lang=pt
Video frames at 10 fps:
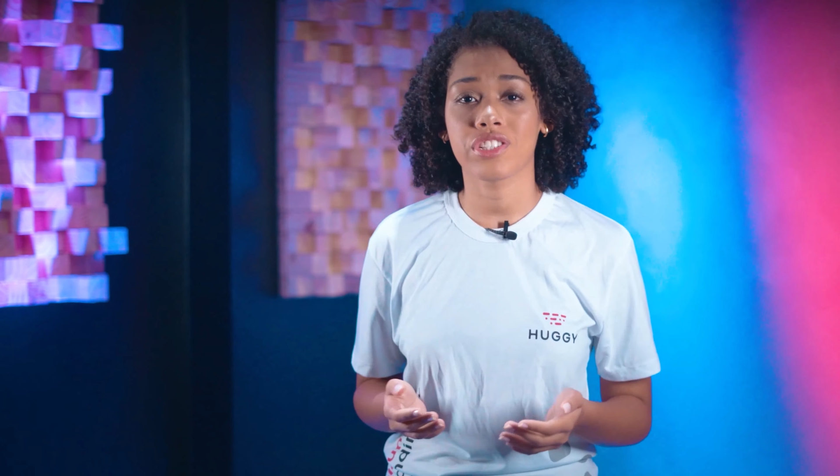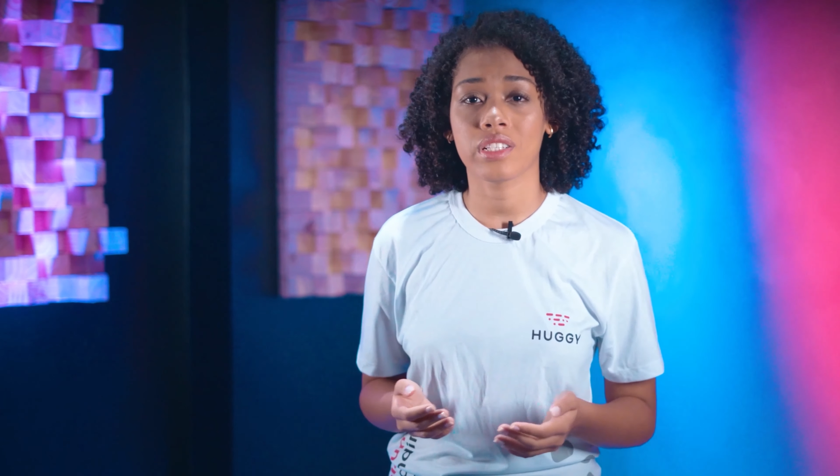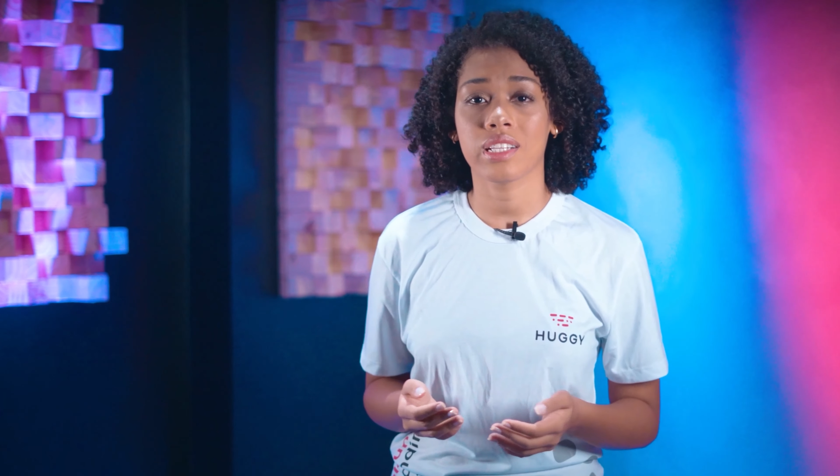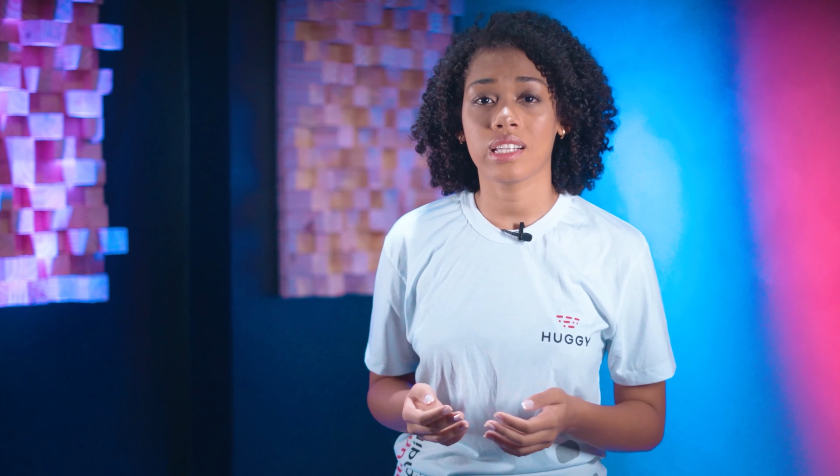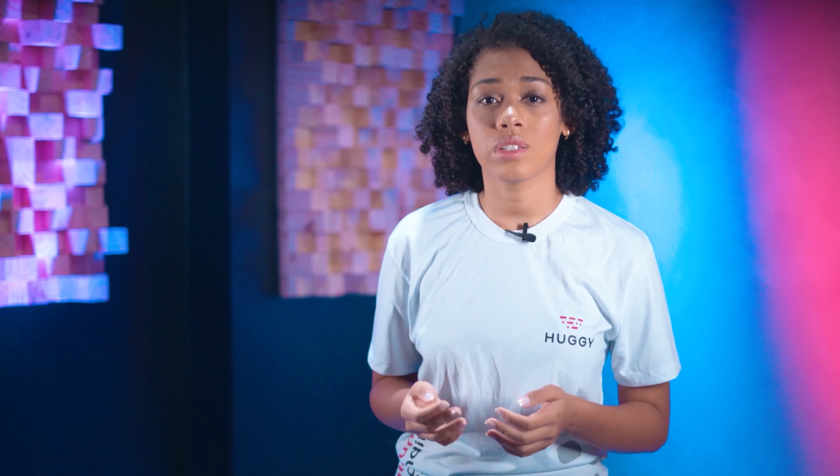de
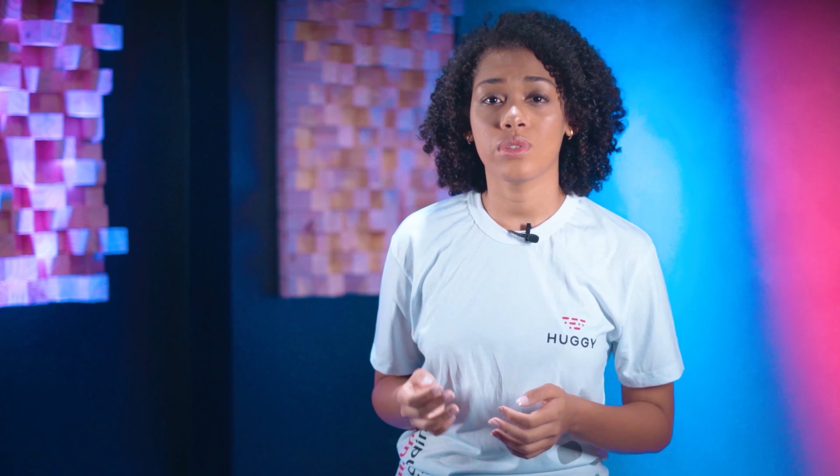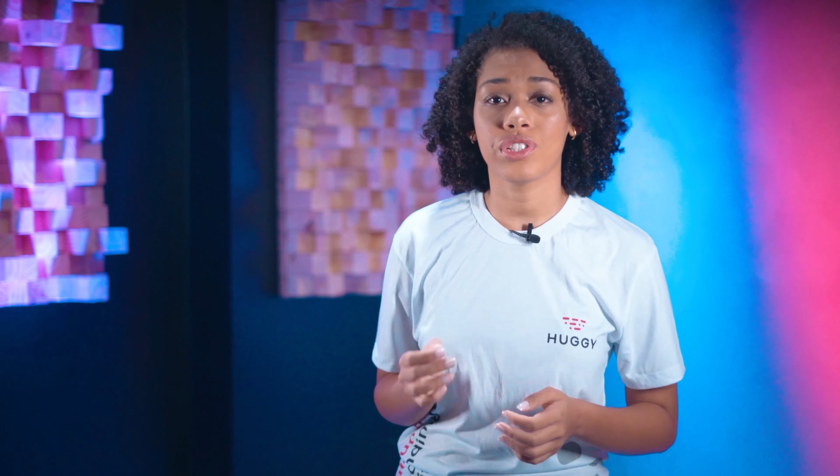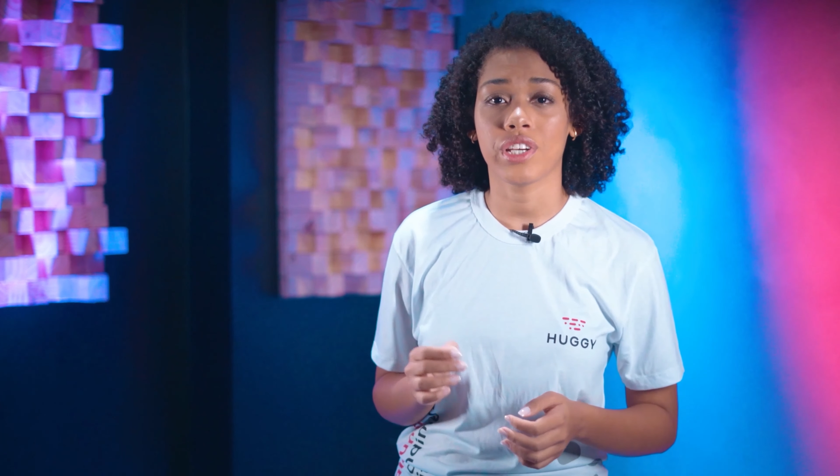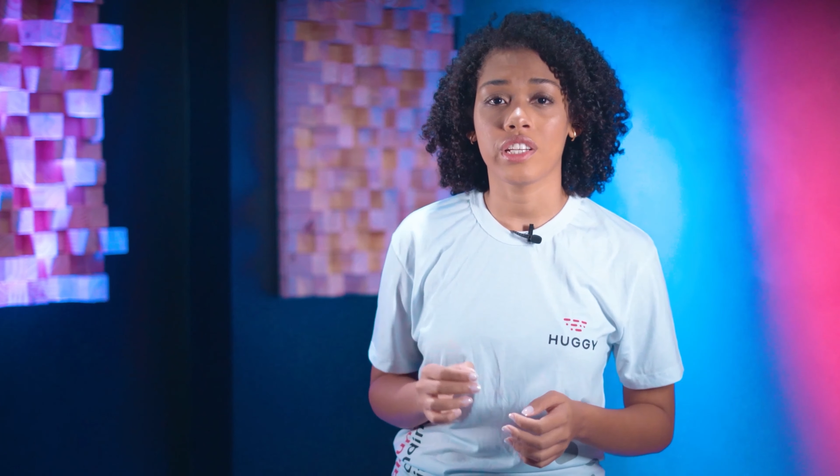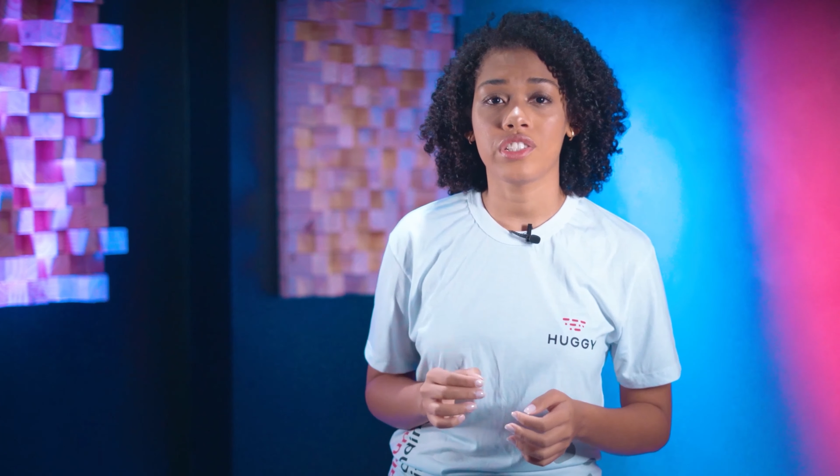janela do
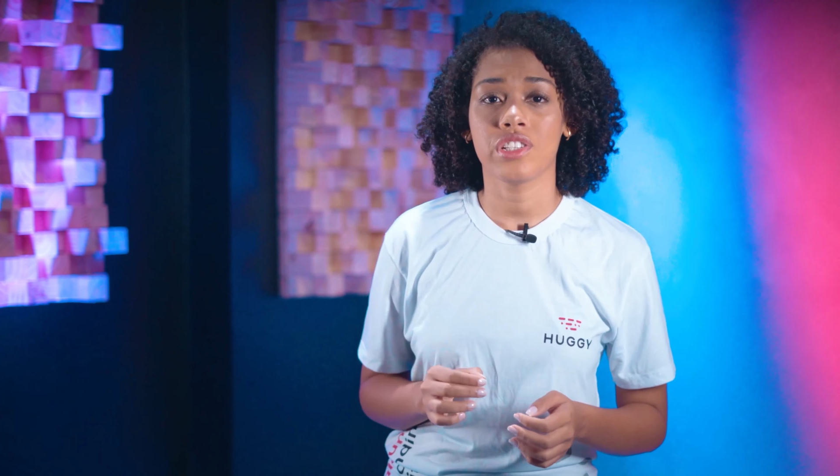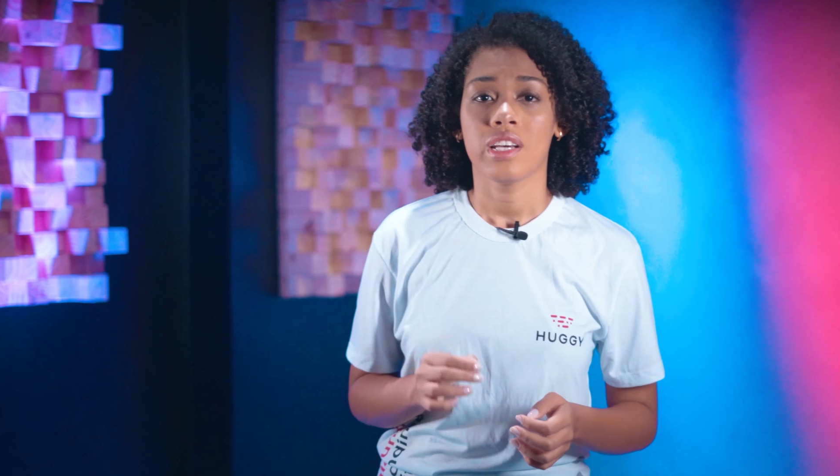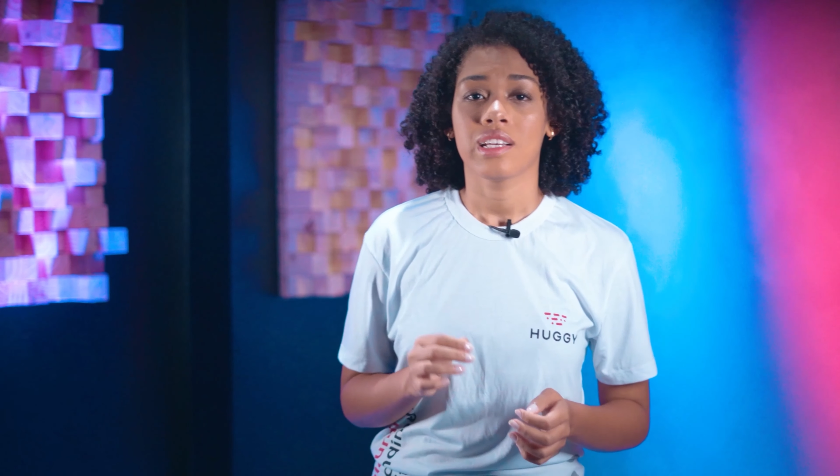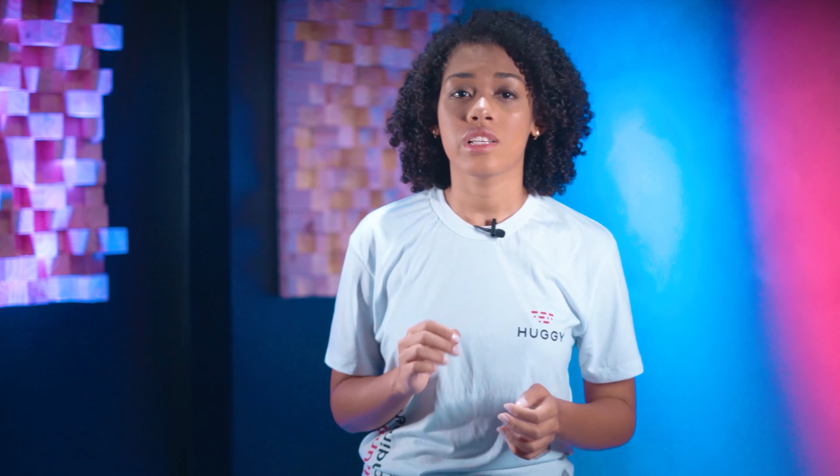chat